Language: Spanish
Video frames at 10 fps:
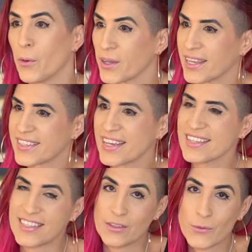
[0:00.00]
porque es
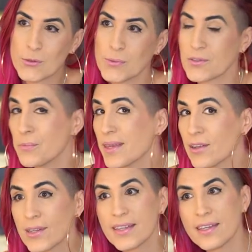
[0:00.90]
que si tú subes un
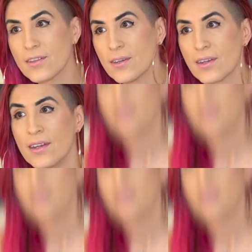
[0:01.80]
video a TikTok